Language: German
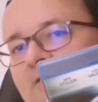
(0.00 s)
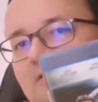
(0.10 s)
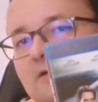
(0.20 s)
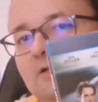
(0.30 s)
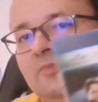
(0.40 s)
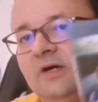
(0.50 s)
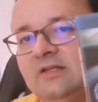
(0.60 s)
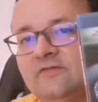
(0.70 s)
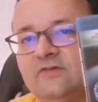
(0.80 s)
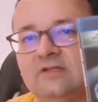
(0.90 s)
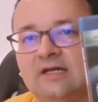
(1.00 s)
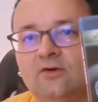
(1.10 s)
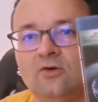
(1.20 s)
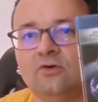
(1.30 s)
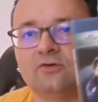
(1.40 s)
Ja, dann halt beide für
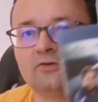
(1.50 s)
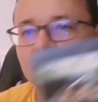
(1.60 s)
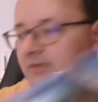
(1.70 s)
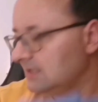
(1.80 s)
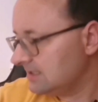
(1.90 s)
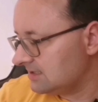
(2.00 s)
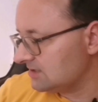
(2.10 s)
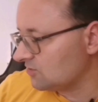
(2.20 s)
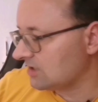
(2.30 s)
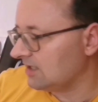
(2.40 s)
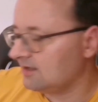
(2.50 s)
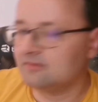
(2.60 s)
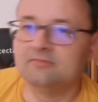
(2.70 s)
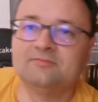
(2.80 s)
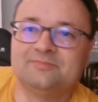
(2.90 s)
3 Euro. Es ist
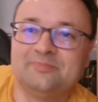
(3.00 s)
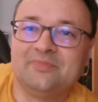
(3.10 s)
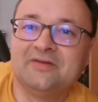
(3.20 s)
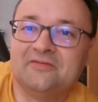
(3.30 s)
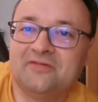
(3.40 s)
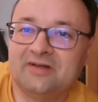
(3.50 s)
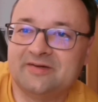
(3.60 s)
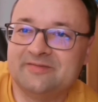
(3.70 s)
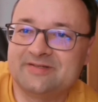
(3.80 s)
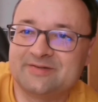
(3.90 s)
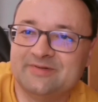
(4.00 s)
okay. Weiter